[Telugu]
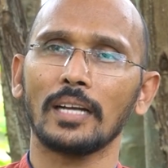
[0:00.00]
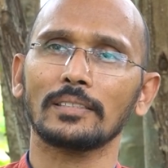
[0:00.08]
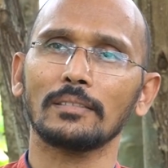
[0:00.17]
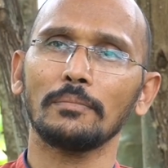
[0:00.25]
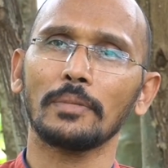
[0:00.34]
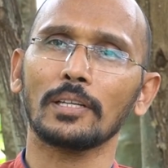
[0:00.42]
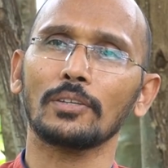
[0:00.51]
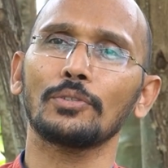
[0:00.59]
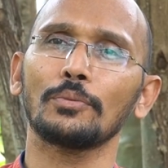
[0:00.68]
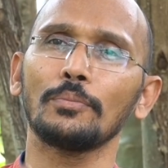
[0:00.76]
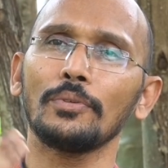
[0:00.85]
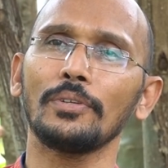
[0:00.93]
అసలు మనకు
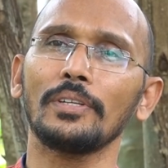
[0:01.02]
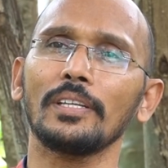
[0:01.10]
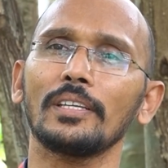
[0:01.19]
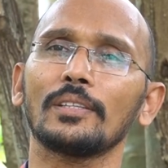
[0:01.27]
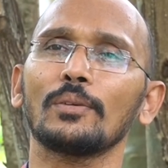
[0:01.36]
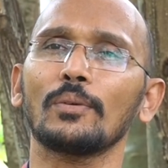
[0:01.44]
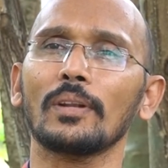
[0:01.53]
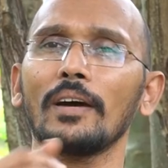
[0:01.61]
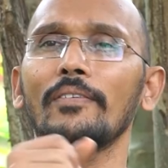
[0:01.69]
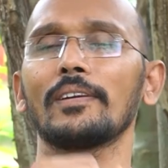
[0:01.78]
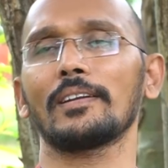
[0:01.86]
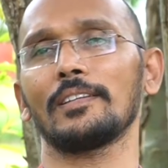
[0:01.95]
ఇమ్యూనిటీ ఎందుకు
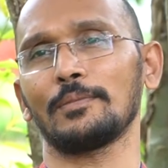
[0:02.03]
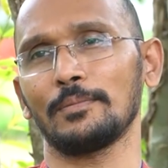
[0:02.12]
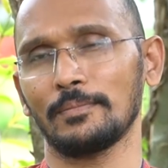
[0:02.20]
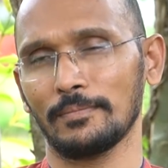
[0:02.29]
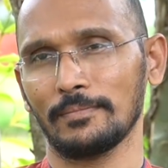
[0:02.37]
రావట్లేదు